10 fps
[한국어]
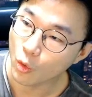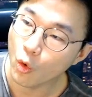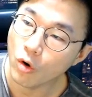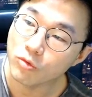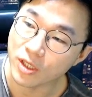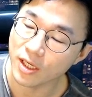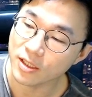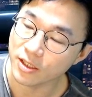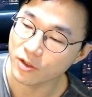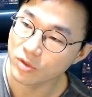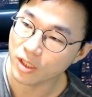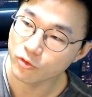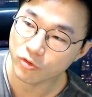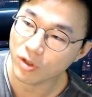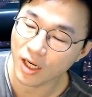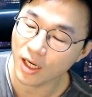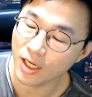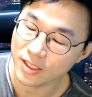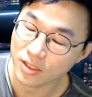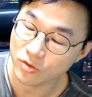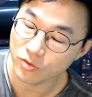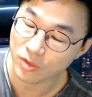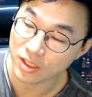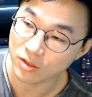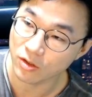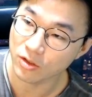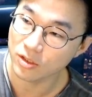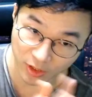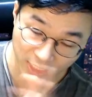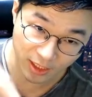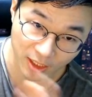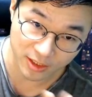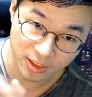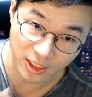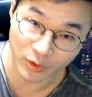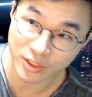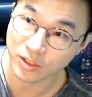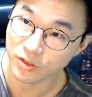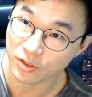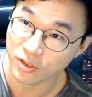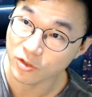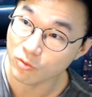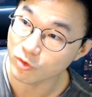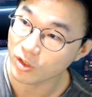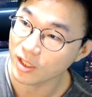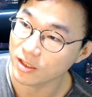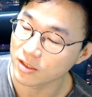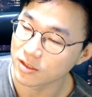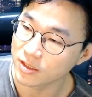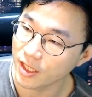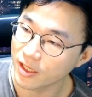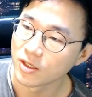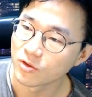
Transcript: 코어 물가라 그래요. 그러니까 유가의 상승률 같은 거를 계산할 때 제외시켜서 근원 물가라 그러는데